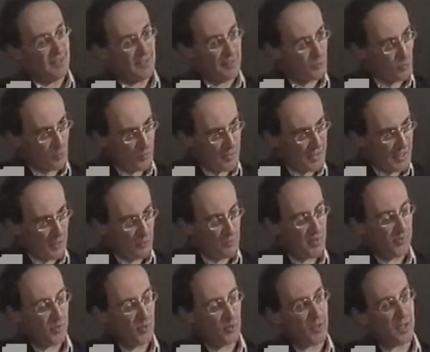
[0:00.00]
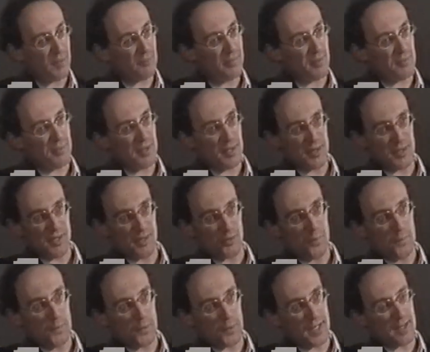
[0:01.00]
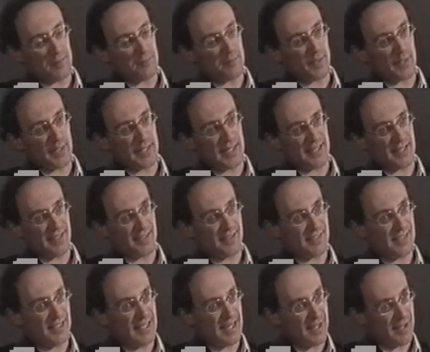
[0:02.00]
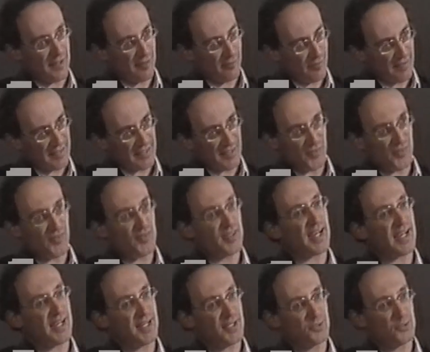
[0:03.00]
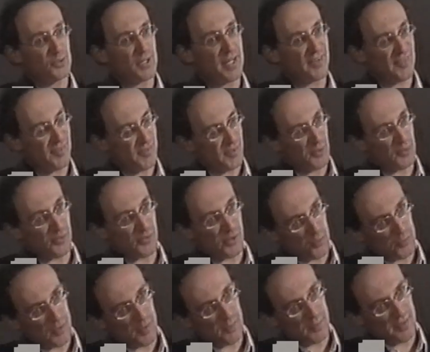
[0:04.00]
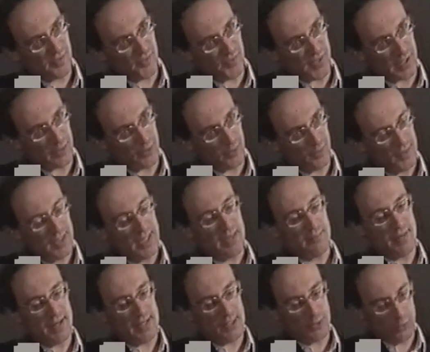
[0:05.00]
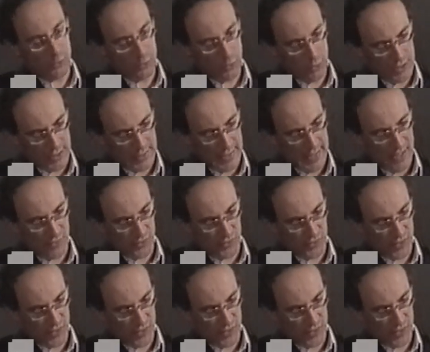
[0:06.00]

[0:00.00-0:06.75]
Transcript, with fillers: Naturalmente a questo Parmenide opporrebbe che la fantasia non è la stessa cosa come il pensiero, ma in ogni caso